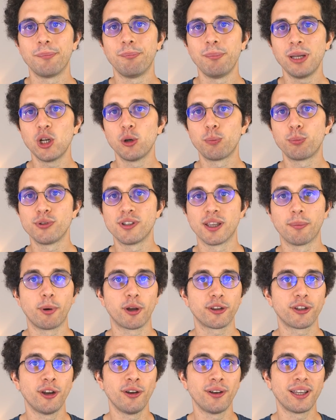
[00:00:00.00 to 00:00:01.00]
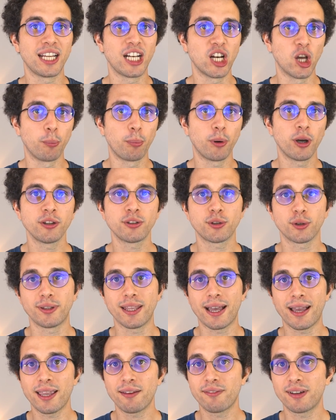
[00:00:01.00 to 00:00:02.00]
Mais le plus important est l'empreinte que
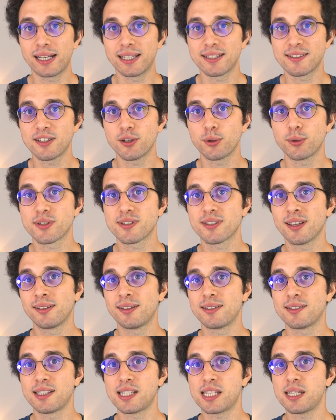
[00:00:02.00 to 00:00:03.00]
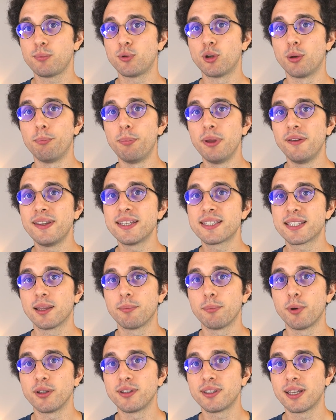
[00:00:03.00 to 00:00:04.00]
Daria va laisser au sein des équipes de Beavis and
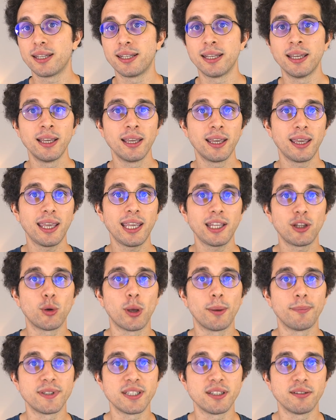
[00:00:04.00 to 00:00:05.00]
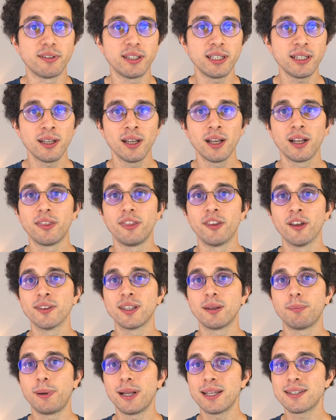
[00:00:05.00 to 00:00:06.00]
Butthead et de MTV, n'en
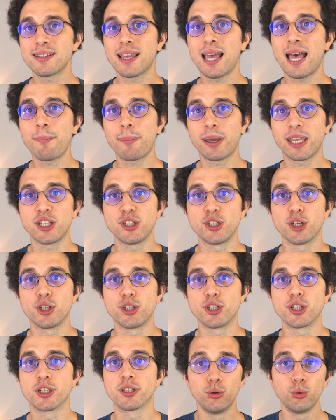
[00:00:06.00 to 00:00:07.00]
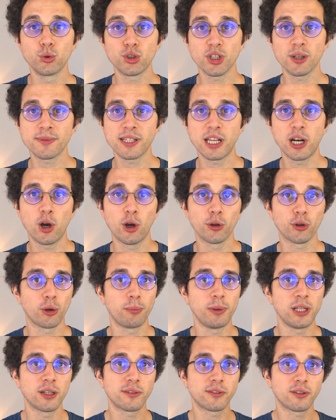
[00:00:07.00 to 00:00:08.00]
déplaise à Mike Judge. Nous sommes alors entre
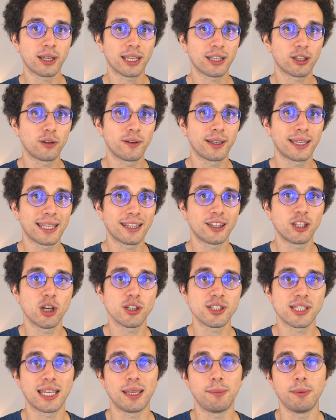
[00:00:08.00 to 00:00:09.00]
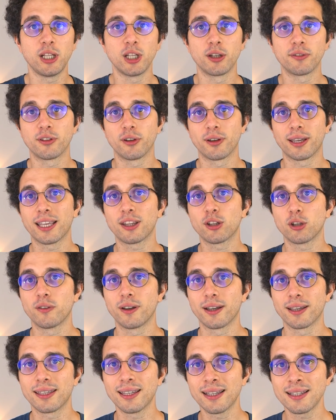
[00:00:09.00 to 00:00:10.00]
1994 et
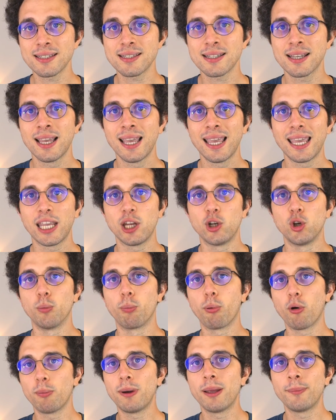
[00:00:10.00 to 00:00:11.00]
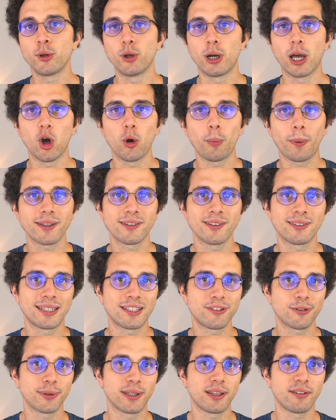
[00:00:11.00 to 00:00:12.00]
1995, et le problème de la
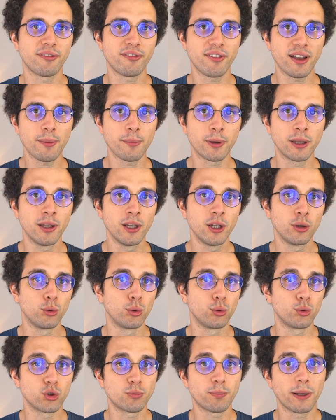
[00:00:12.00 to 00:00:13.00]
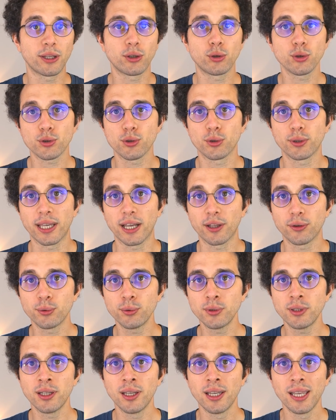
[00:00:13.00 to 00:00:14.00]
représentation des femmes ne touche pas que ce
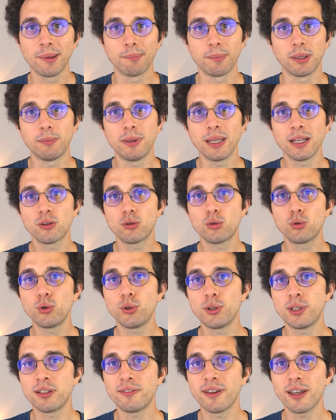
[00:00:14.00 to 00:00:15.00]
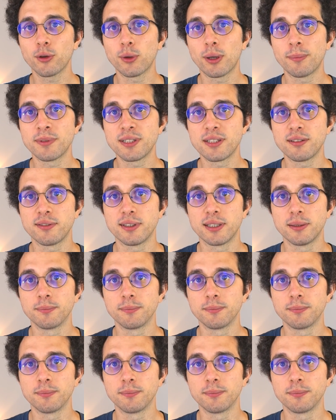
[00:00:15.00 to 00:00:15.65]
cartoon, mais bien tout l'univers de MTV